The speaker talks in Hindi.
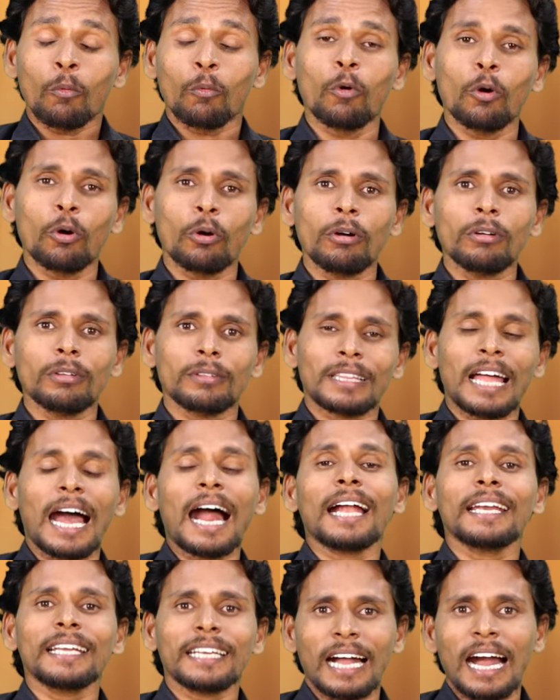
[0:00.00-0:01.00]
वो
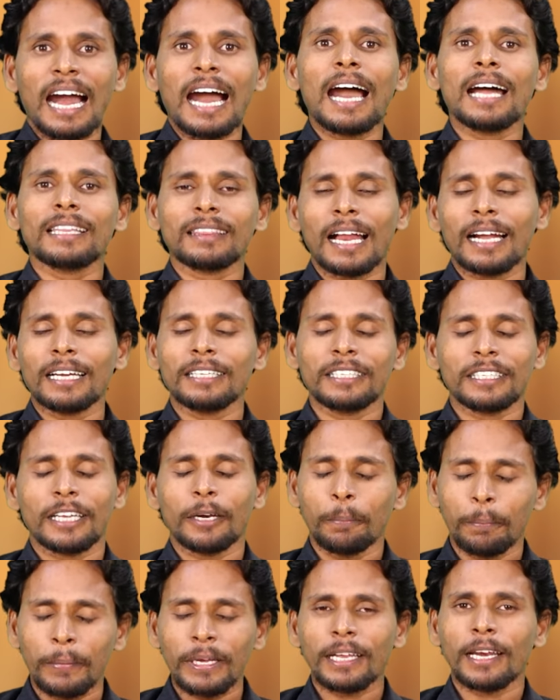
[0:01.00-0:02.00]
दाड़ी खा ताणी
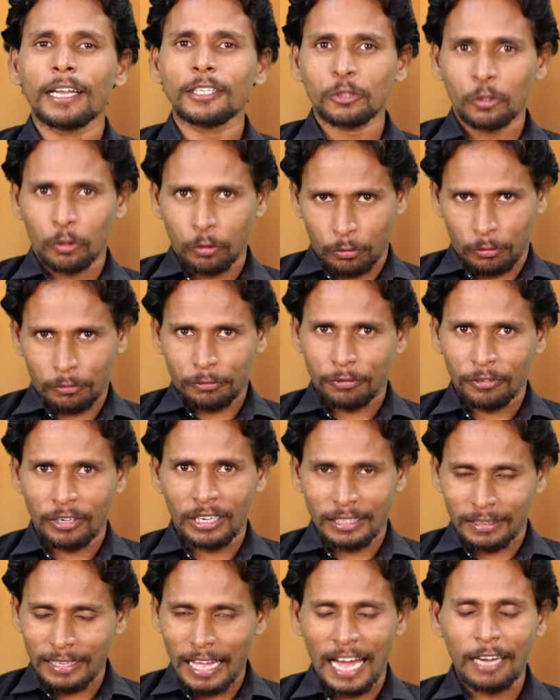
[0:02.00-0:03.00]
नन मिगला जो फुड
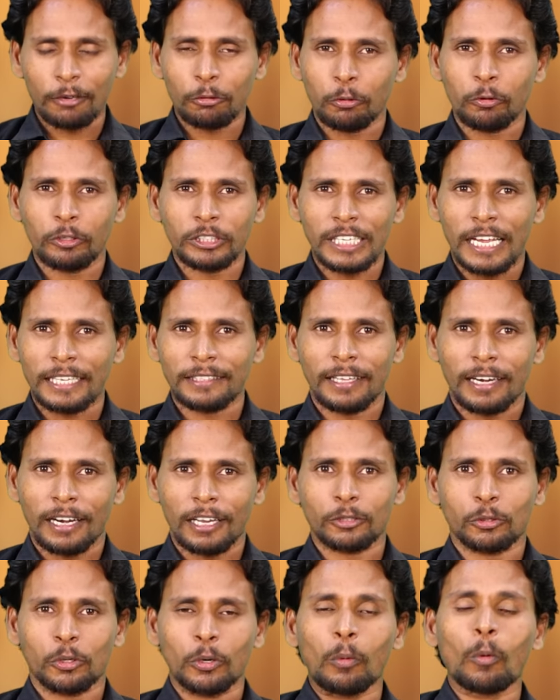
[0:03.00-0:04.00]
धान कुण साइते
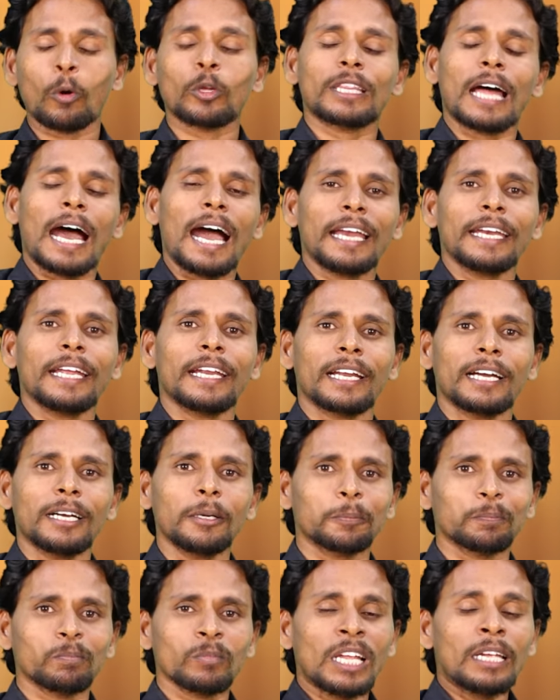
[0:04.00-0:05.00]
रज को वो धान है ना
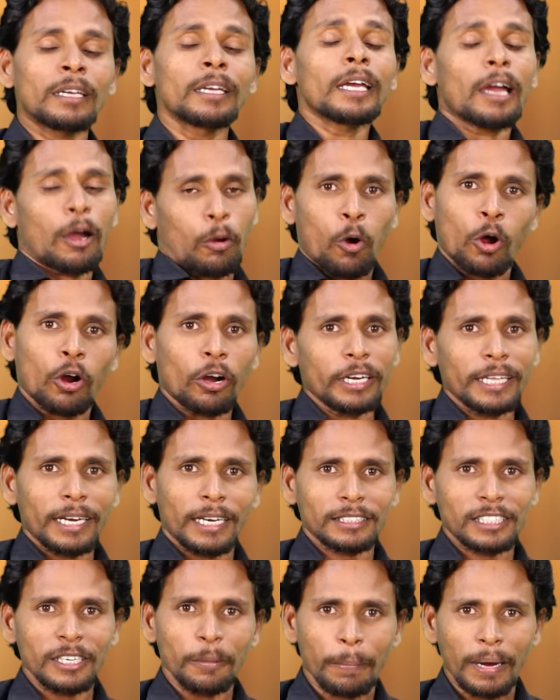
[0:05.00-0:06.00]
होकल्डी
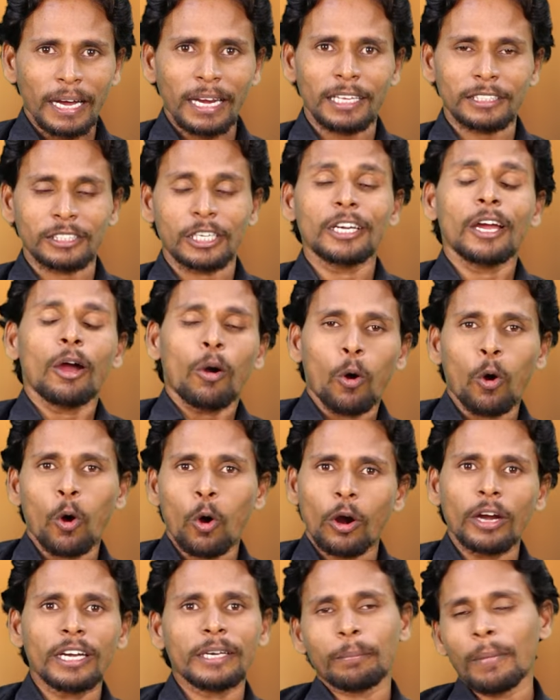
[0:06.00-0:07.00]
रज नहीं बगलज
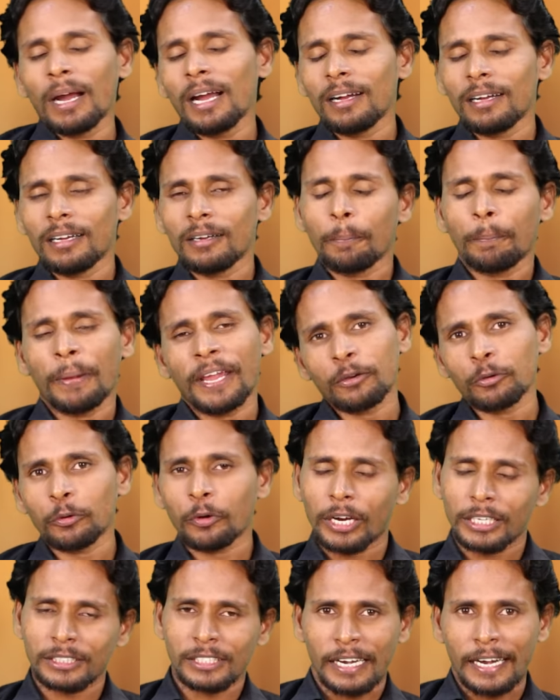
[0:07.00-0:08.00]
होकड़ी माँ फेंकू
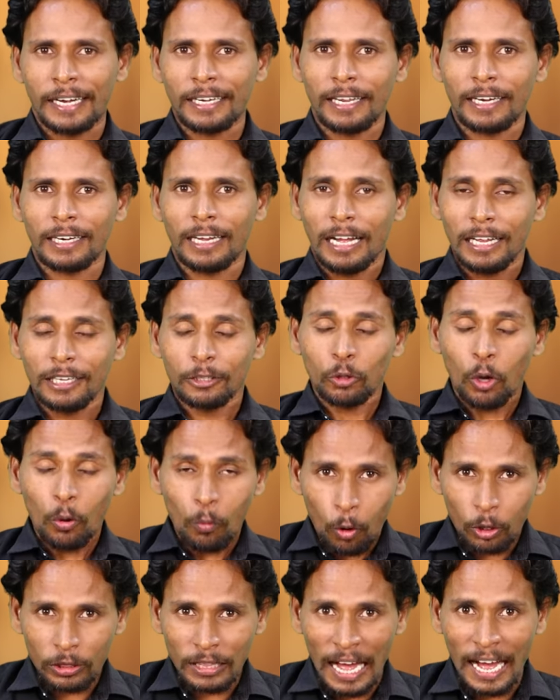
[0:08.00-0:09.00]
कर रेगुलर का तो
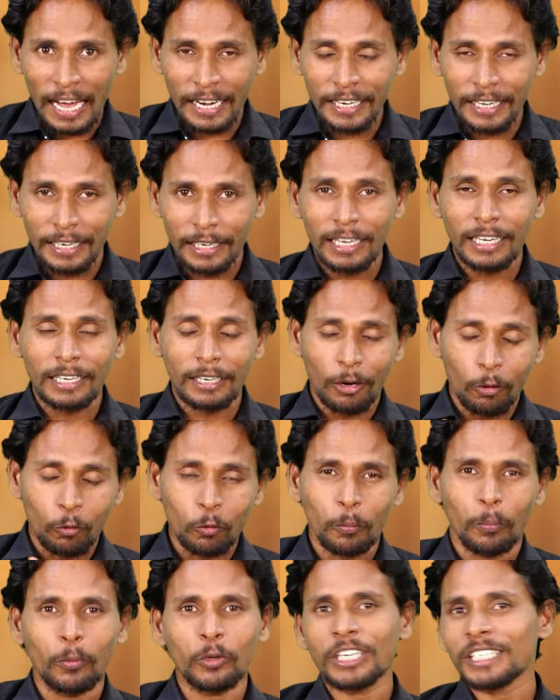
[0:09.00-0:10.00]
वो धान है ना
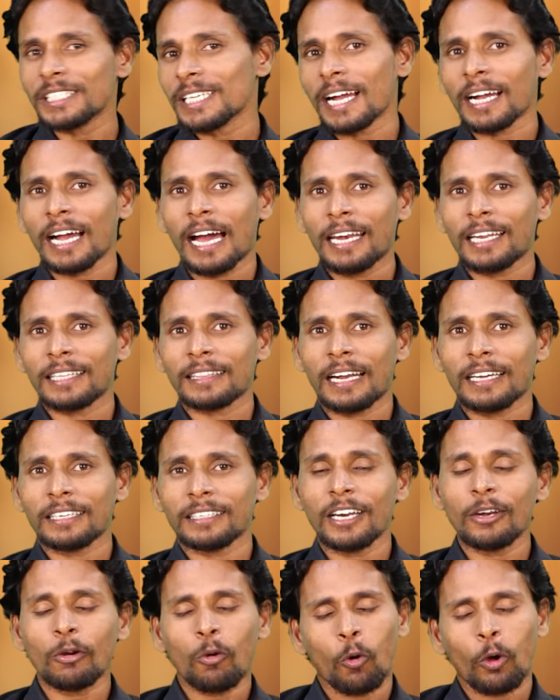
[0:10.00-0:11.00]
वो मुंगी सा खा लेता
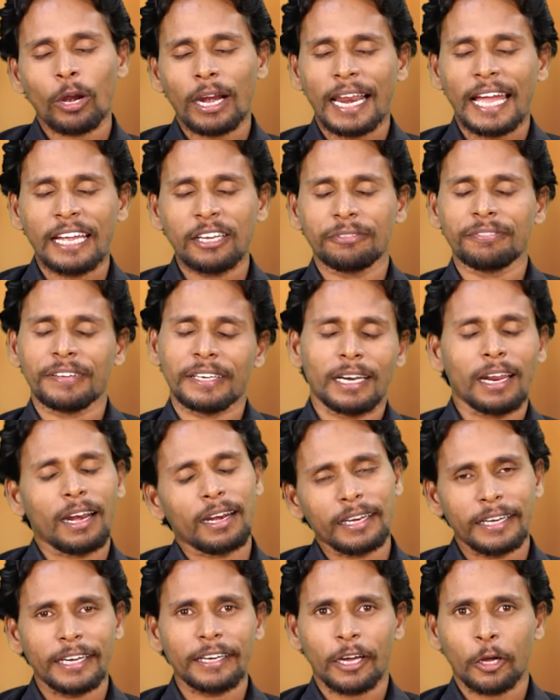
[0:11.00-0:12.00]
नन और लाइफ है ना
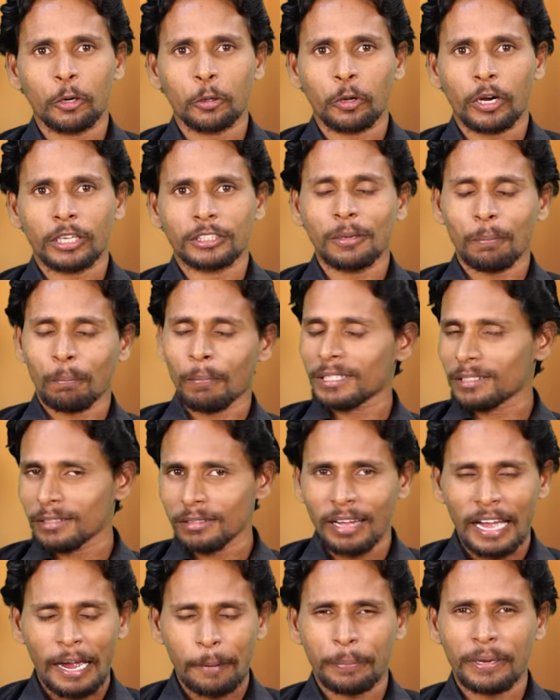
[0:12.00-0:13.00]
लीड करू कर
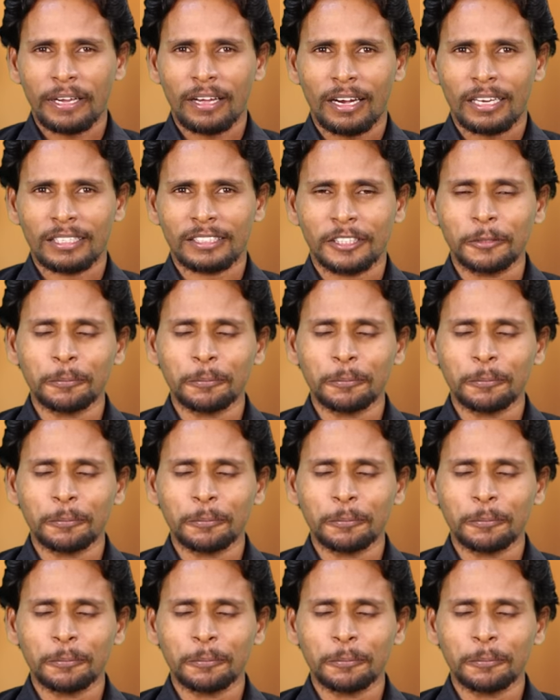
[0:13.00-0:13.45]
मस्त हैप्पी कर